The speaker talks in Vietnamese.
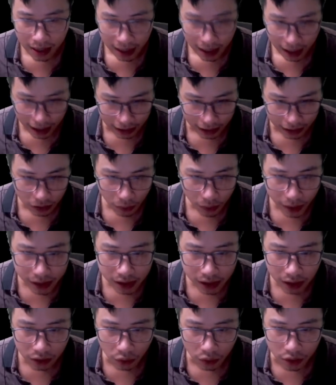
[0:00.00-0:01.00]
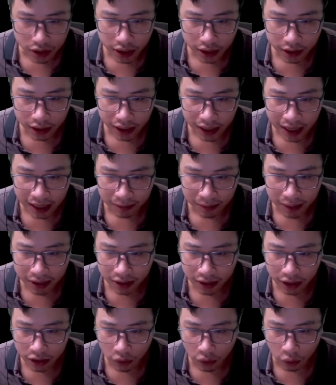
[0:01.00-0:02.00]
Hắn khoanh chân ngồi trên tế đàn bát
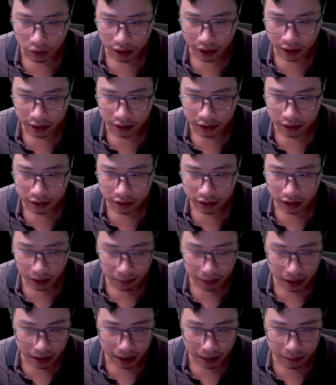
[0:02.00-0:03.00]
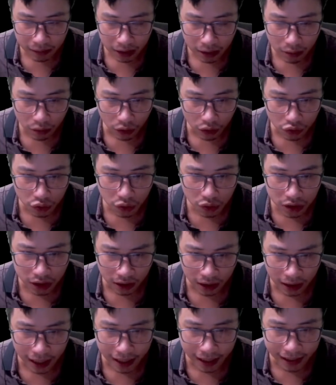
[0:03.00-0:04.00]
tinh cổ thần, trên mi tâm không có chút trở
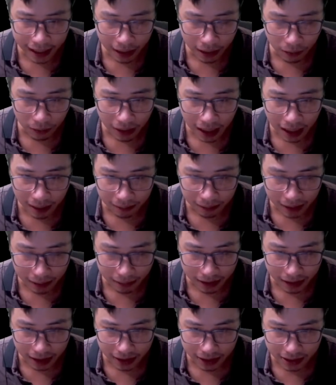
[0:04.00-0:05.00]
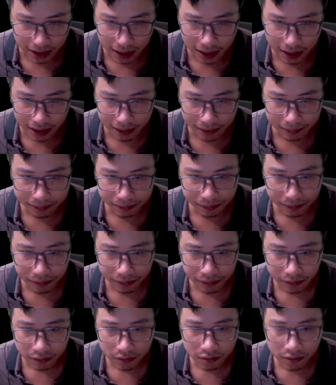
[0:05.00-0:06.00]
ngại nào ầm ầm hiện ra.
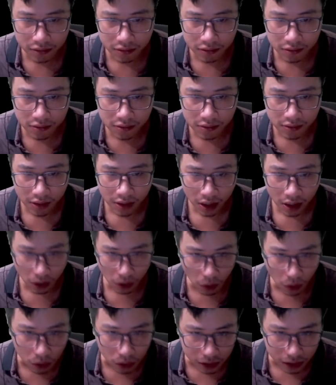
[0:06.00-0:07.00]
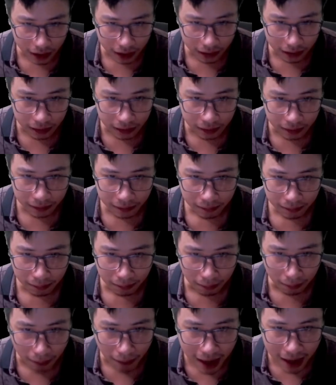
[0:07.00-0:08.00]
Cổ thần,
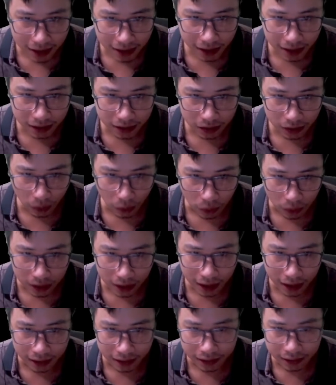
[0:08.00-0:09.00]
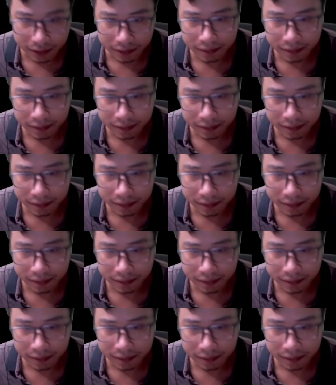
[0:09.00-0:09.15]
bát tinh cổ thần.